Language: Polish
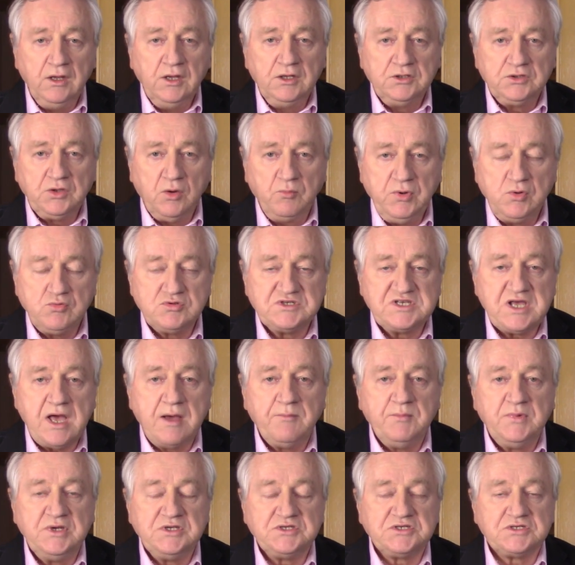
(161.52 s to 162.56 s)
To był
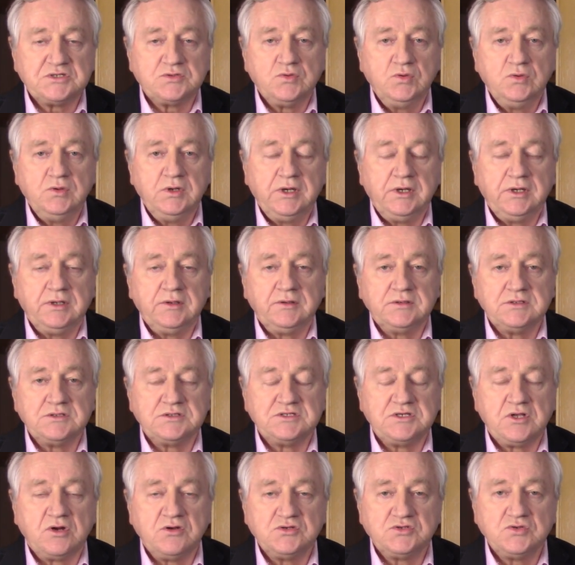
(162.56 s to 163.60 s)
zamysł
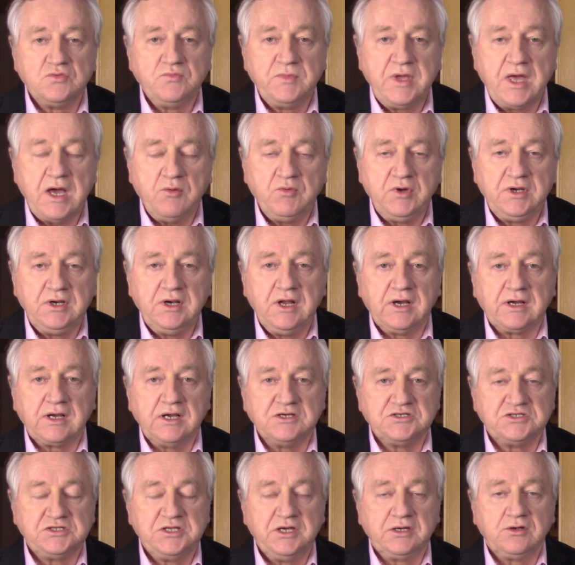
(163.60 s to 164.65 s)
zrozumiały dla
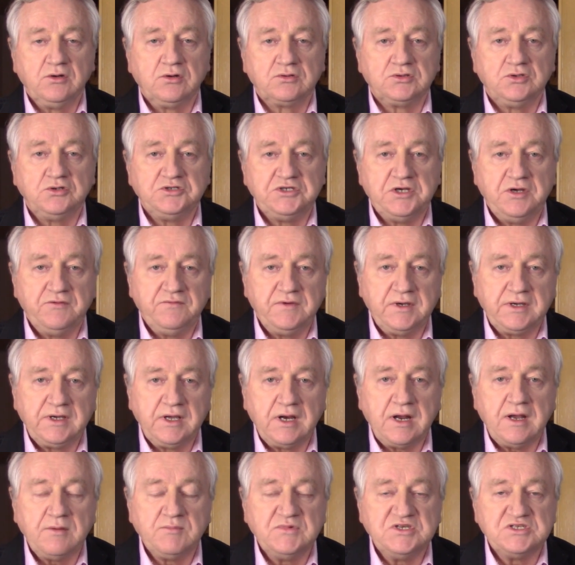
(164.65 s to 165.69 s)
każdego, kto się
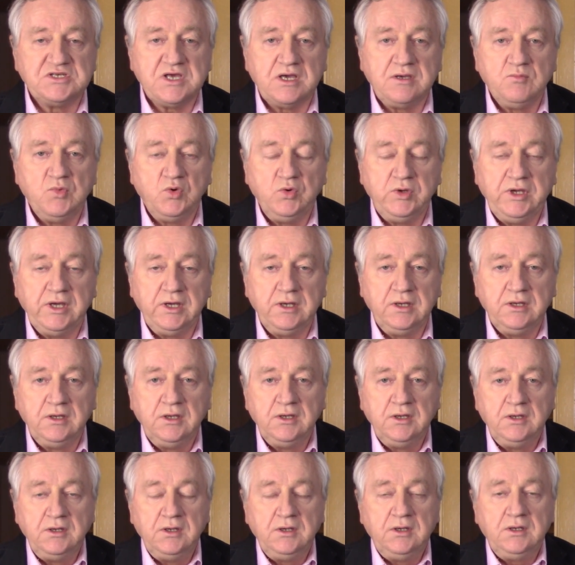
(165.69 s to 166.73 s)
Węgrami zajmuje,
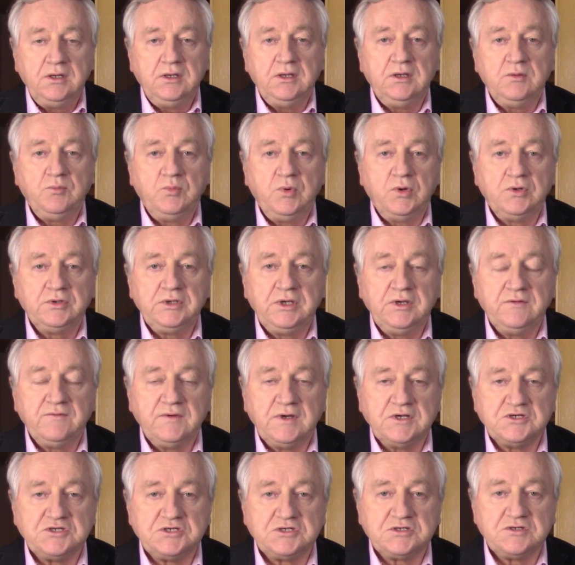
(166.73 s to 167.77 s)

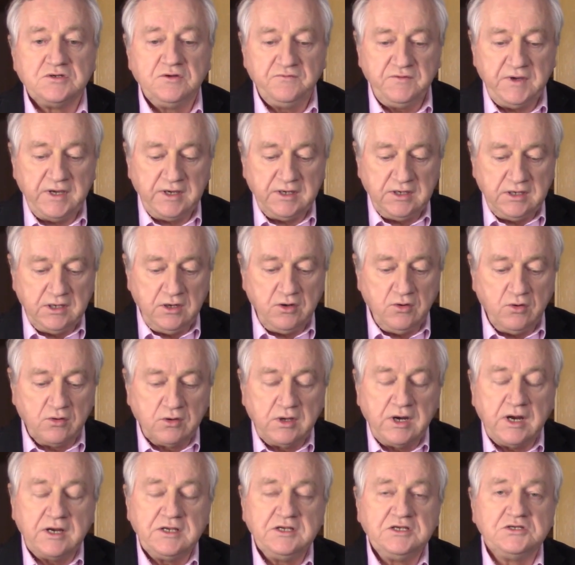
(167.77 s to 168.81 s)
ponieważ Węgry
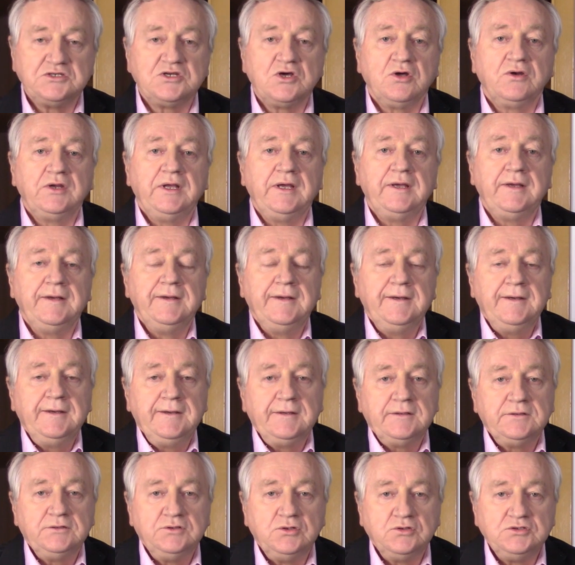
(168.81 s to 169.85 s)
ograniczone
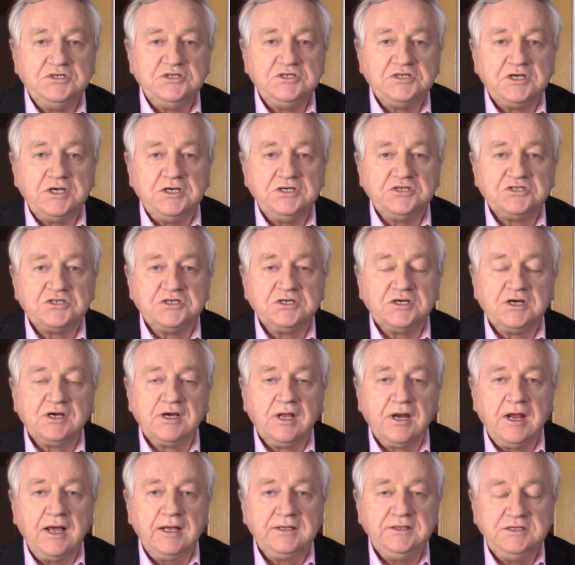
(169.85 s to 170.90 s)
do dzisiejszych
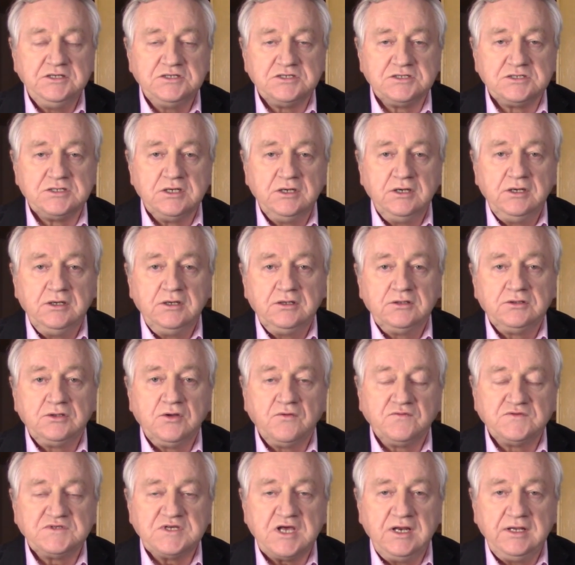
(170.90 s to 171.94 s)
granic to
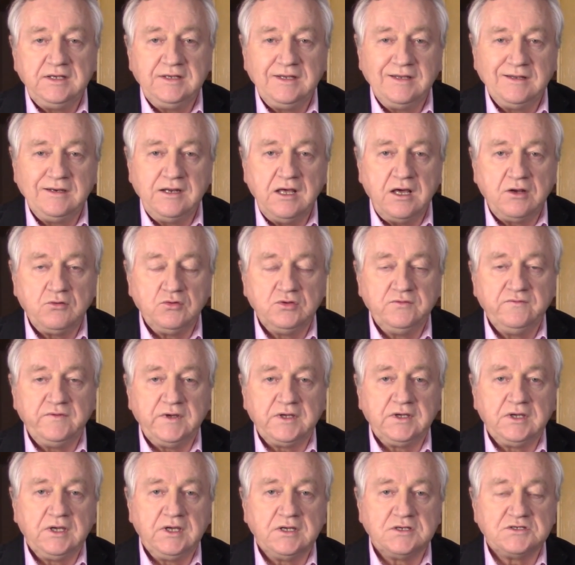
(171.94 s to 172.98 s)
wcale nie naród
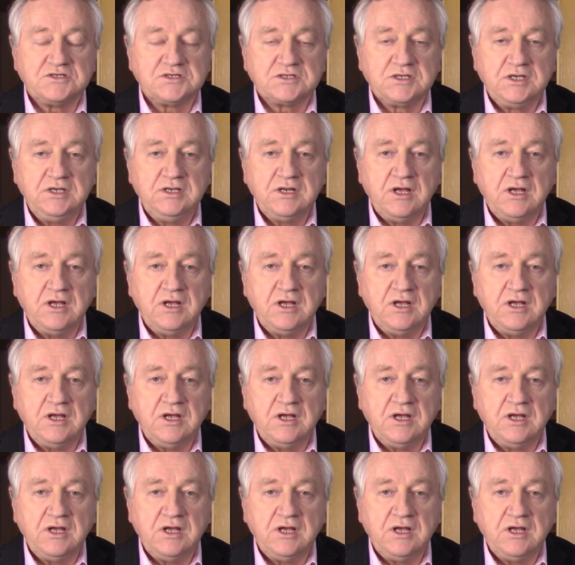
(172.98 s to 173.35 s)
węgierski.